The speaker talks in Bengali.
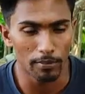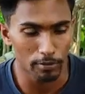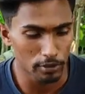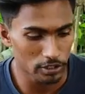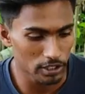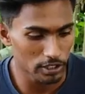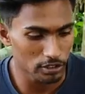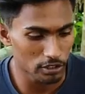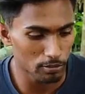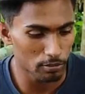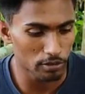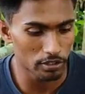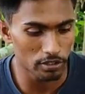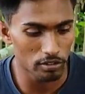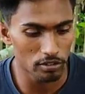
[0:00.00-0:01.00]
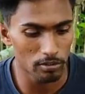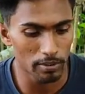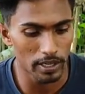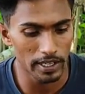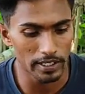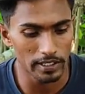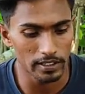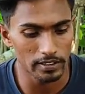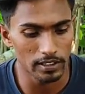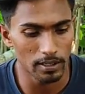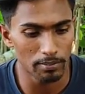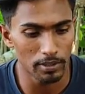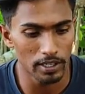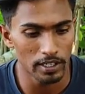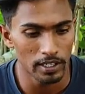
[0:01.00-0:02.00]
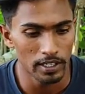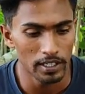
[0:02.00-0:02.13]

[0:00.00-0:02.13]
প্রচারের সম্পর্কিত বা এটির যে আপনার